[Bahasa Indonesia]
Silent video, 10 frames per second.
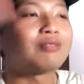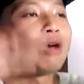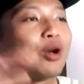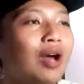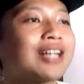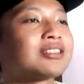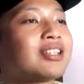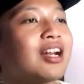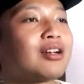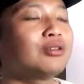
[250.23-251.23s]
makhluk
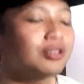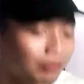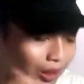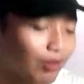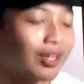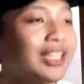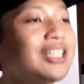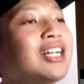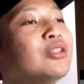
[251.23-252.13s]
astral lu harus melakukannya dengan